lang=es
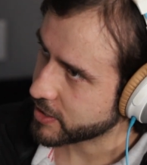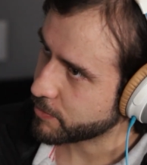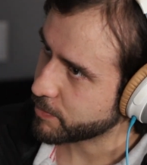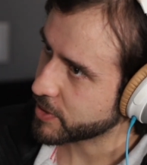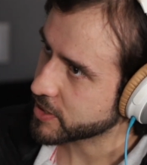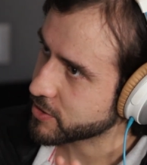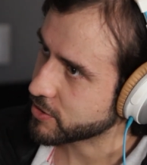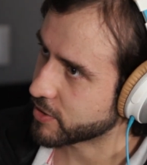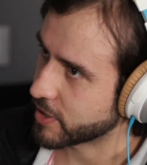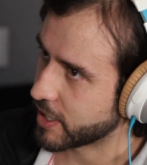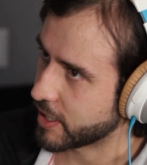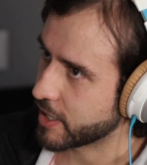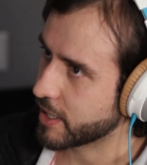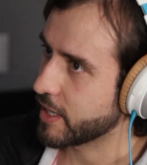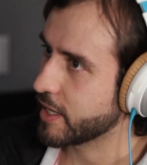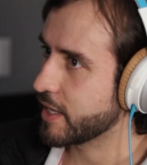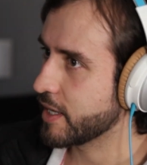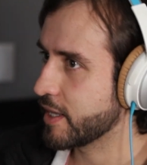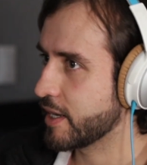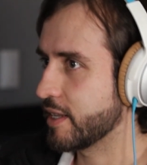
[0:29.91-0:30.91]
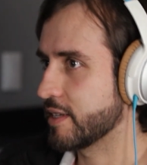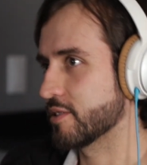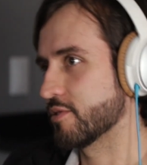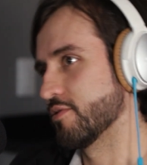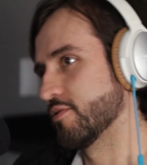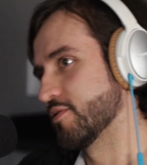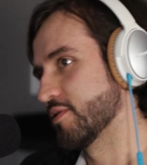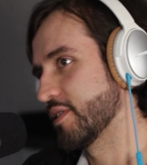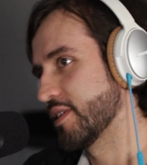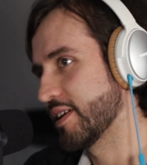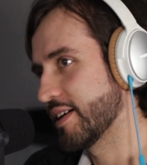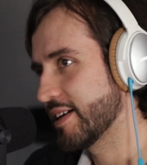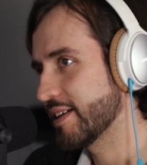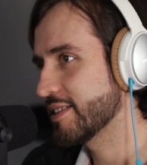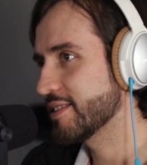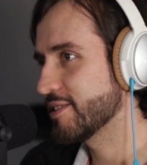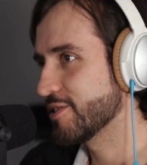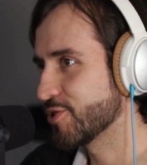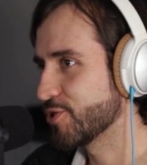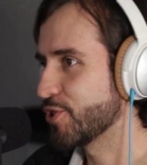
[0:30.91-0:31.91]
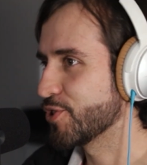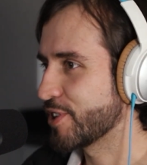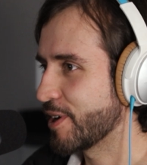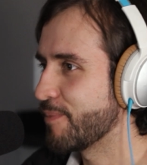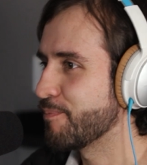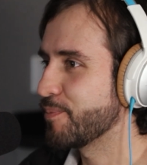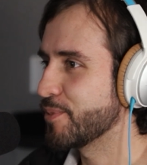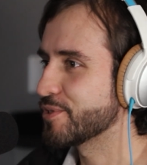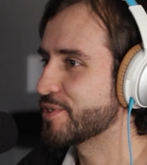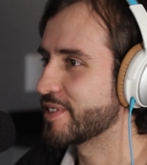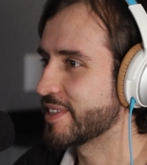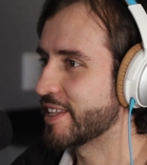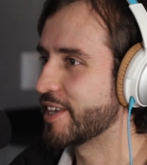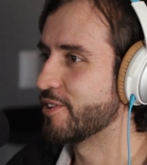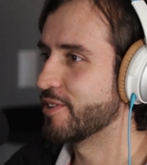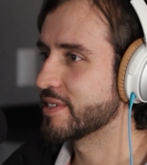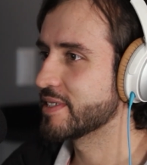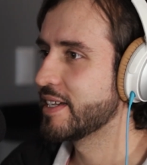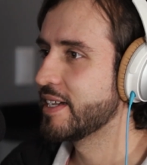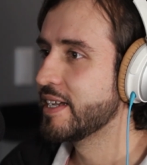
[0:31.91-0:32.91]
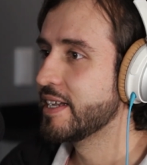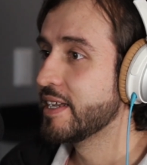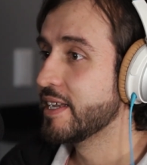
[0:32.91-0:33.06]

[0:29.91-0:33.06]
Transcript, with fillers: del personaje y las cosas no tan positivas.